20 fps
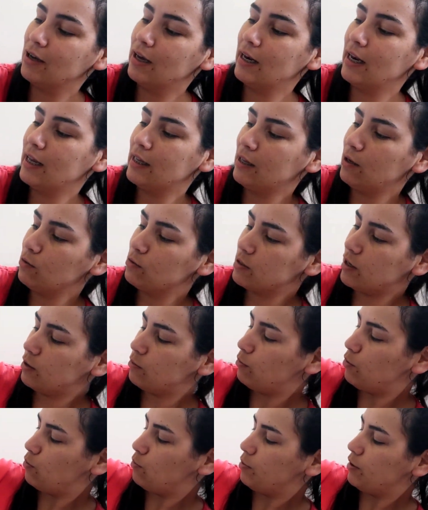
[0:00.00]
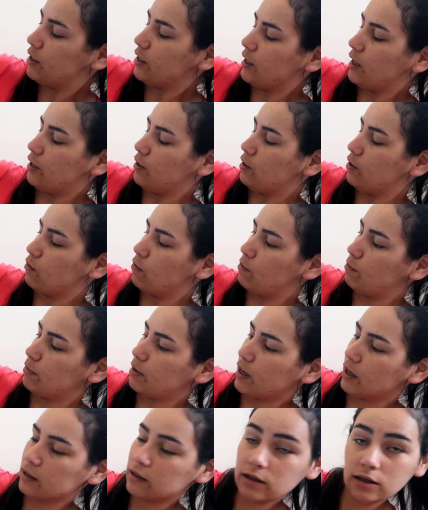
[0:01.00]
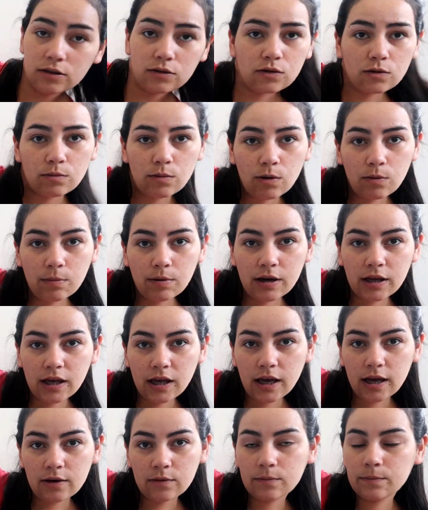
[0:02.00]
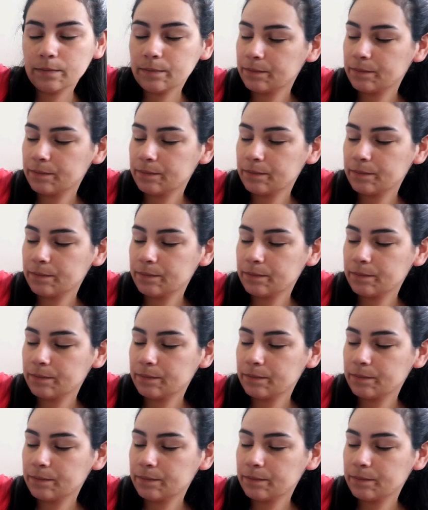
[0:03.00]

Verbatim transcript: Queria até usar no meu banheiro, ia combinar tanto no meu banheiro.